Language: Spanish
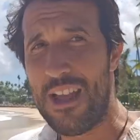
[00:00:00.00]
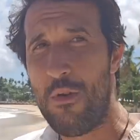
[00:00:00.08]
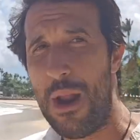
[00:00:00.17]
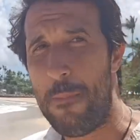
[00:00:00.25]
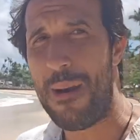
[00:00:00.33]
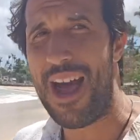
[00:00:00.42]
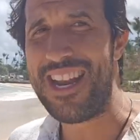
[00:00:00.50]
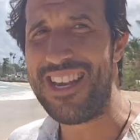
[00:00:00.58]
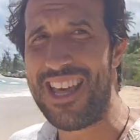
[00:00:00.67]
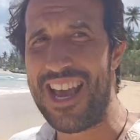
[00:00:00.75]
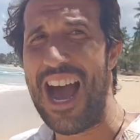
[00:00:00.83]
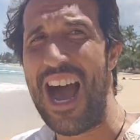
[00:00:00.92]
es una playa
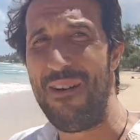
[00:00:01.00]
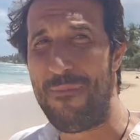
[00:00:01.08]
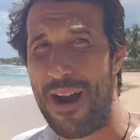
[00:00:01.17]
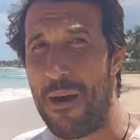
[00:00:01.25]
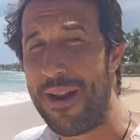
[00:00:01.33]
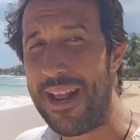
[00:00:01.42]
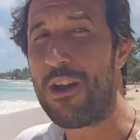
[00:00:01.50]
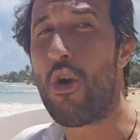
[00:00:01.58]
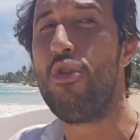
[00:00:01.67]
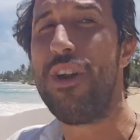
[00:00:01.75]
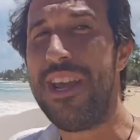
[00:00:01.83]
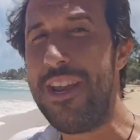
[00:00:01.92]
ideal para venir
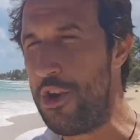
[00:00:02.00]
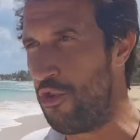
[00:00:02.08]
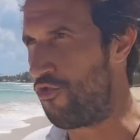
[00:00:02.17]
con niños.